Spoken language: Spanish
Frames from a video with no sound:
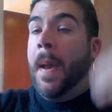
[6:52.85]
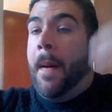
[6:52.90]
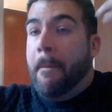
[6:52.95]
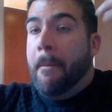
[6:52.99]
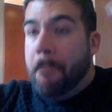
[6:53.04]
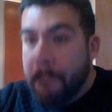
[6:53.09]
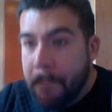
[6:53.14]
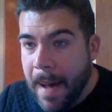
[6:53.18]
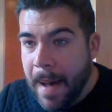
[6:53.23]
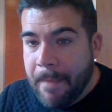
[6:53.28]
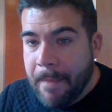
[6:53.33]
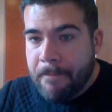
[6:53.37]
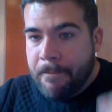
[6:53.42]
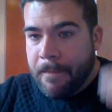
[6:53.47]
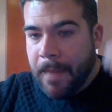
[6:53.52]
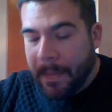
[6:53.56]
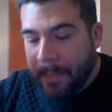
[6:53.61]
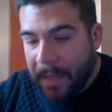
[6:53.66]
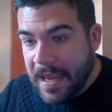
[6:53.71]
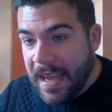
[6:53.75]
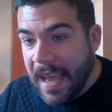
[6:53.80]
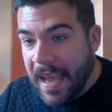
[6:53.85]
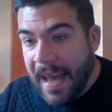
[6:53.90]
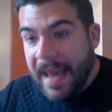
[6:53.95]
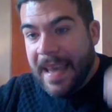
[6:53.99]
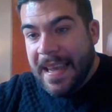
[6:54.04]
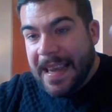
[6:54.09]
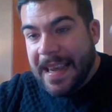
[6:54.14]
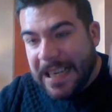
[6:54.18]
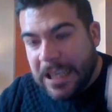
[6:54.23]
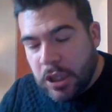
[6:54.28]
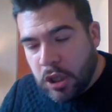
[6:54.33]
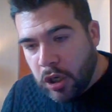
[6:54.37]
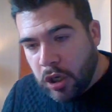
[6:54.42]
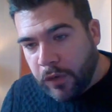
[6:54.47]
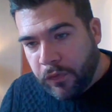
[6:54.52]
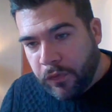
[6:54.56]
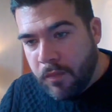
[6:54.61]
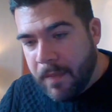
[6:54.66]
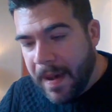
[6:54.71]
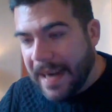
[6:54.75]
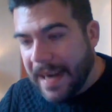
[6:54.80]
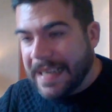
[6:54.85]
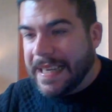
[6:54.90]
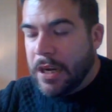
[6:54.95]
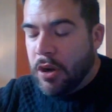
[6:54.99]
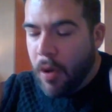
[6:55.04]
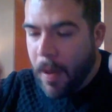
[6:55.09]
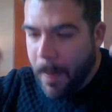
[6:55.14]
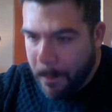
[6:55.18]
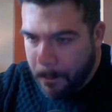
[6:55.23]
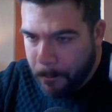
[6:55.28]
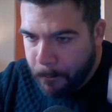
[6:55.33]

¡Mamma mía! Esto es fumárselo en